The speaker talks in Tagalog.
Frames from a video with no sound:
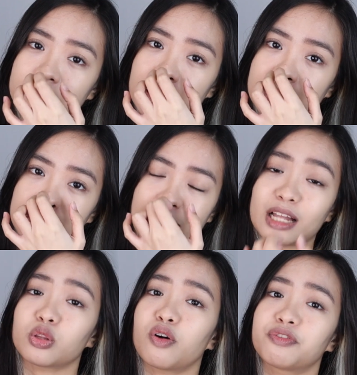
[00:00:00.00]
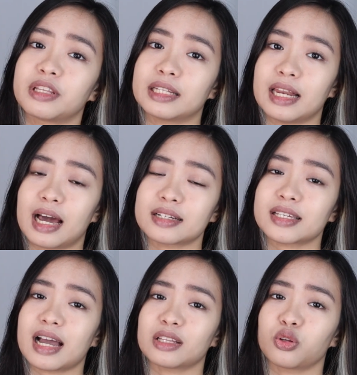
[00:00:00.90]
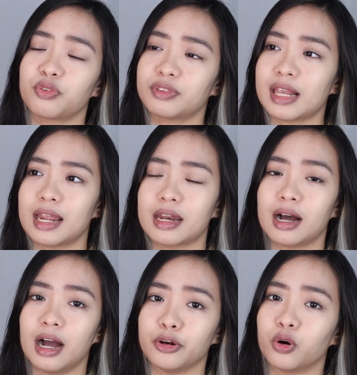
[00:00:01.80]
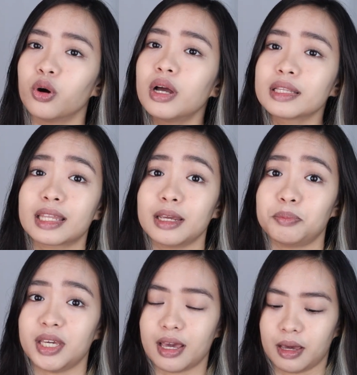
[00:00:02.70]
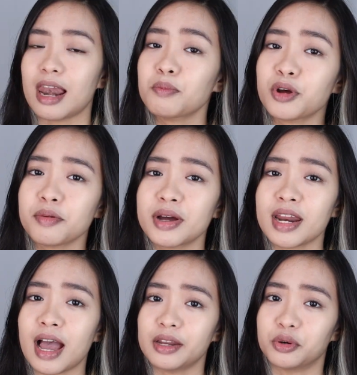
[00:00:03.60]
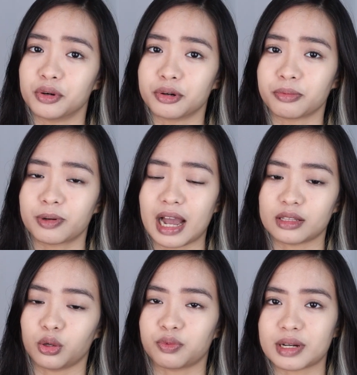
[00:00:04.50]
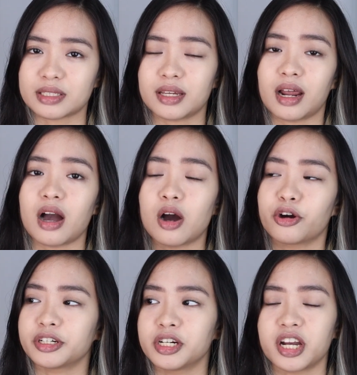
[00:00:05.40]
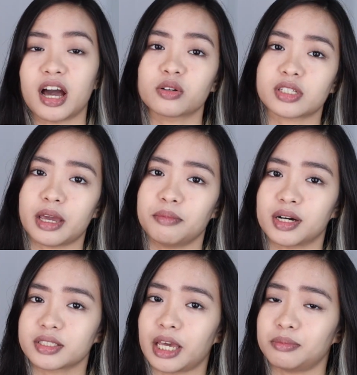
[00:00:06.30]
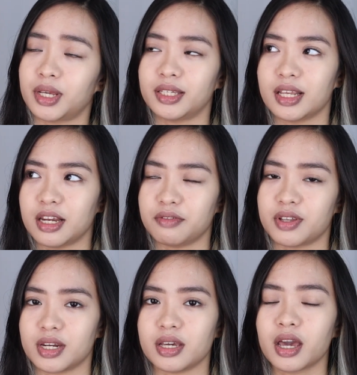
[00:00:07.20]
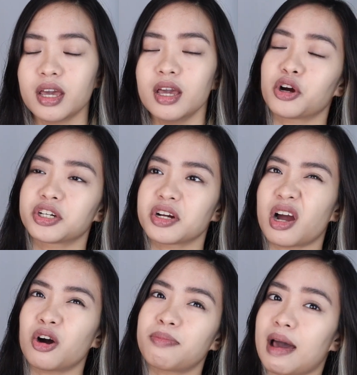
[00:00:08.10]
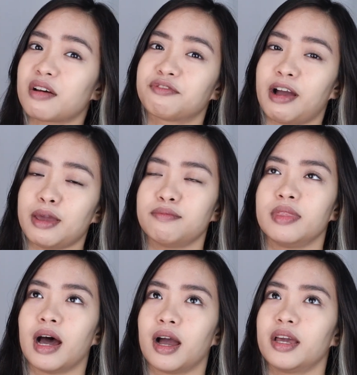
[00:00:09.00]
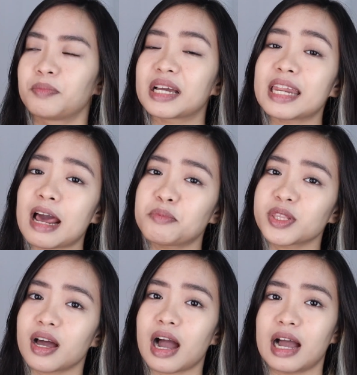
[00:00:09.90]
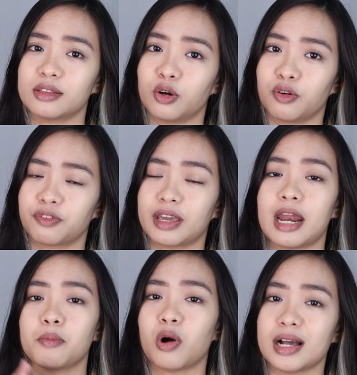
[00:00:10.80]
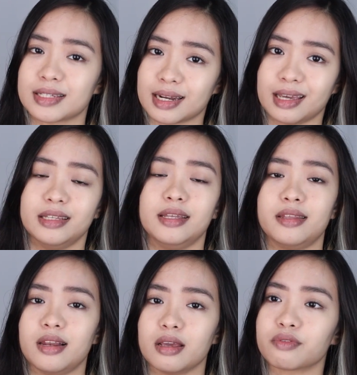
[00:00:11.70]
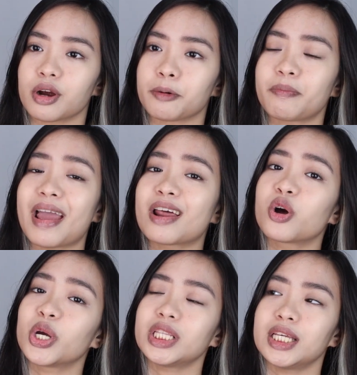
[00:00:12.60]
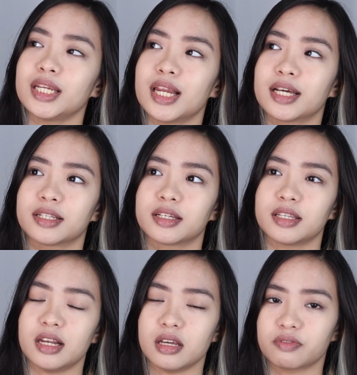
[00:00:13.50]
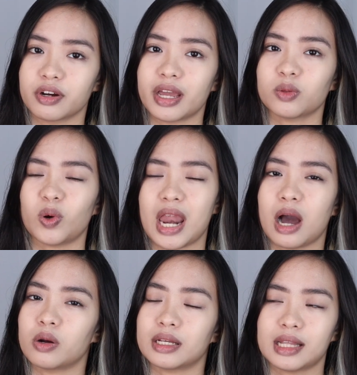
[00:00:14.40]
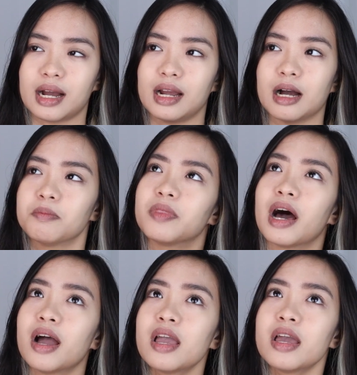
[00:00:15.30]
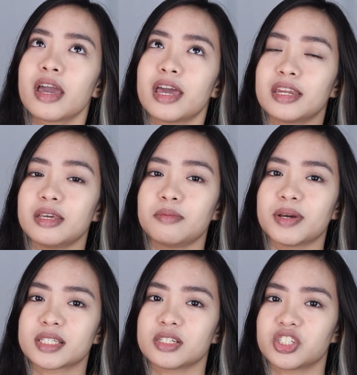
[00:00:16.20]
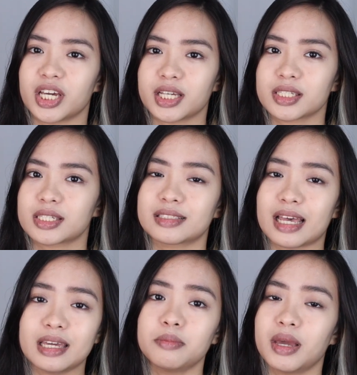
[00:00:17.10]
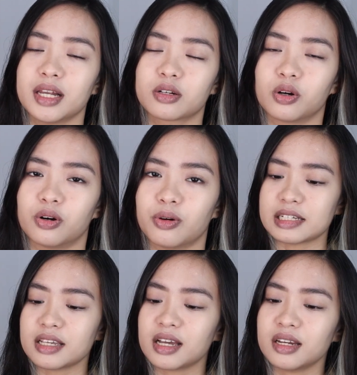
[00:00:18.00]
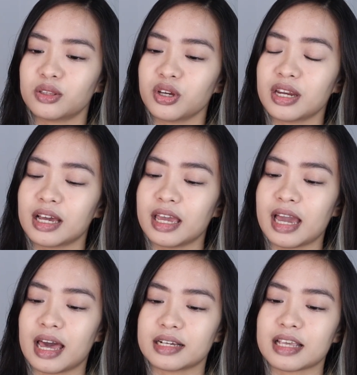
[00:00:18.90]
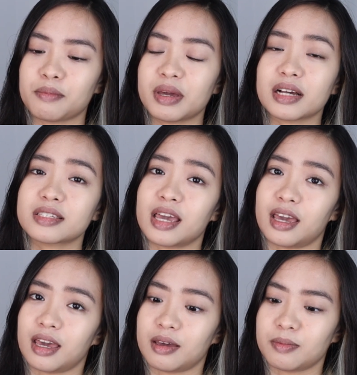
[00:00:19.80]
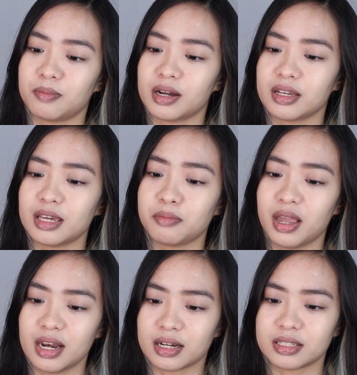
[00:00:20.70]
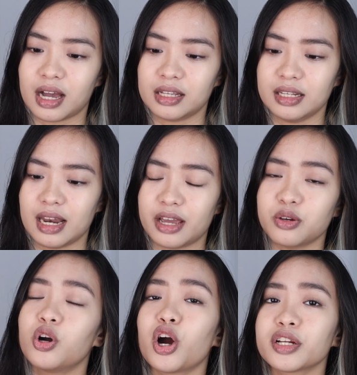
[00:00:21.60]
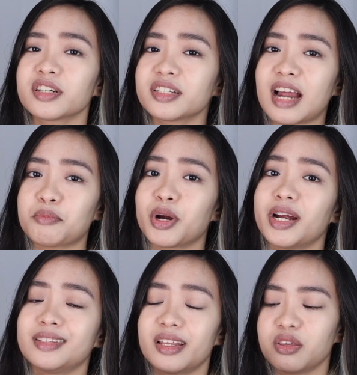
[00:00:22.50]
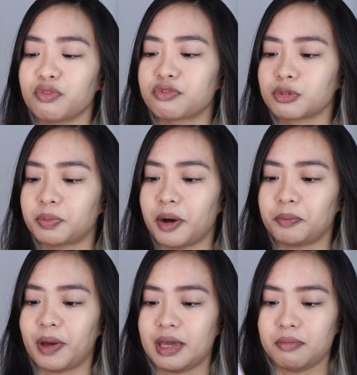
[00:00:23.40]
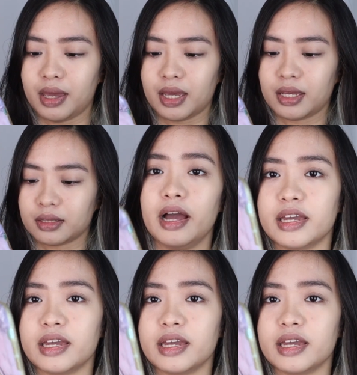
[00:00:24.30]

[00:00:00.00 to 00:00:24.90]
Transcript: And then, cut-off na nila kasi cut-off nila ng ano, 3pm. Alam ko naman na ano, cut-off kasi naka-order na ako sa ibang same day delivery. Order ako parang 5 na. Pag inabot ng cut-off, kinabukasan na i-deliver. Pero hindi nila na-deliver and wala ako natanggap na any messages sa email ko. Kasi ganito yung nangyayari. Sa sabi kasi, mag-email lang sa kanila yung order number and then yung proof of payment.